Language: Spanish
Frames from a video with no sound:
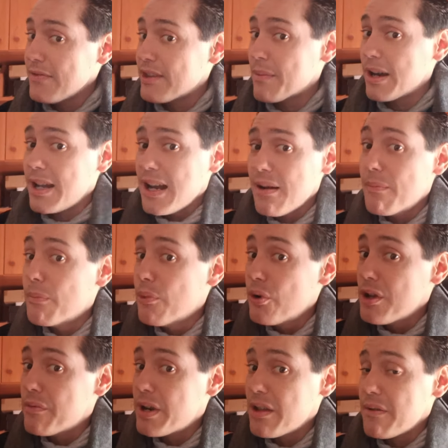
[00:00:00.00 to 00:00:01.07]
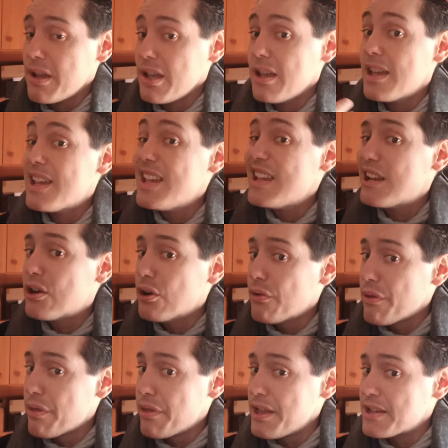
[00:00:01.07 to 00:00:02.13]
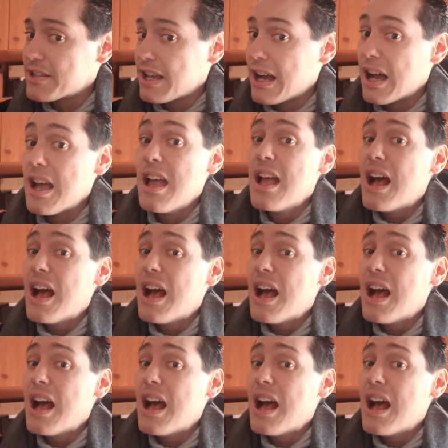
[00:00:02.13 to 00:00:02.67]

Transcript: De manera muy breve y concisa.